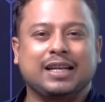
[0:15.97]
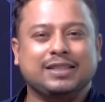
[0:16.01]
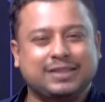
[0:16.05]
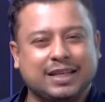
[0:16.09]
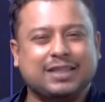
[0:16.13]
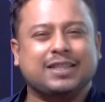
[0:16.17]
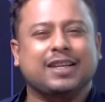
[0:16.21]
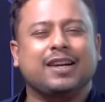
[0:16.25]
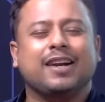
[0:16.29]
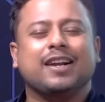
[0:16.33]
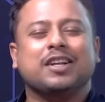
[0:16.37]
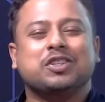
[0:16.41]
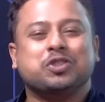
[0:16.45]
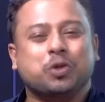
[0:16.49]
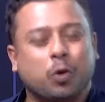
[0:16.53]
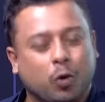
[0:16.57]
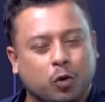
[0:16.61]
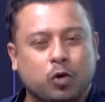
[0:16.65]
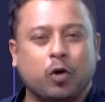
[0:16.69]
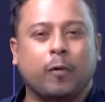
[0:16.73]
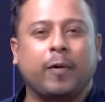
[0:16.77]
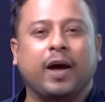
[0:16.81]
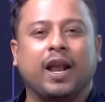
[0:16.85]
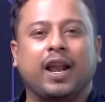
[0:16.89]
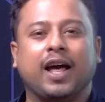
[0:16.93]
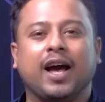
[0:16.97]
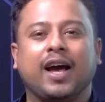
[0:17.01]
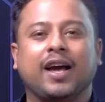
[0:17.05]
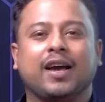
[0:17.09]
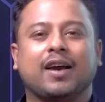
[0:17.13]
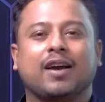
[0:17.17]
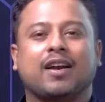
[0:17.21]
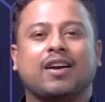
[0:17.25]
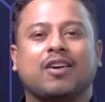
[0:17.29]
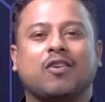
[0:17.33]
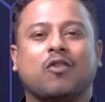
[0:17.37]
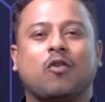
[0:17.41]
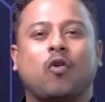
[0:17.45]
যে ছেলেটা ছোটবেলায়
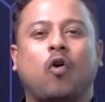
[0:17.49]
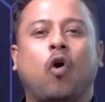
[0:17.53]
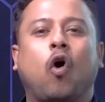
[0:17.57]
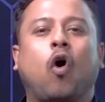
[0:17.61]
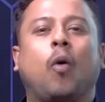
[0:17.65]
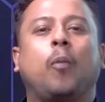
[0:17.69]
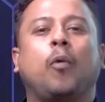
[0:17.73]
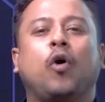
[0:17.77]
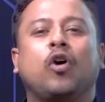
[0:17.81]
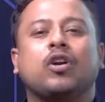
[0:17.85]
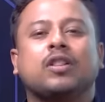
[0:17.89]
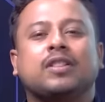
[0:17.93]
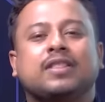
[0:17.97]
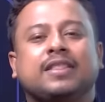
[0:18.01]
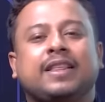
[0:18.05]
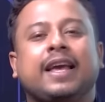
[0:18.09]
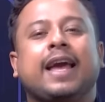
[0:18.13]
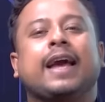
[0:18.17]
খবর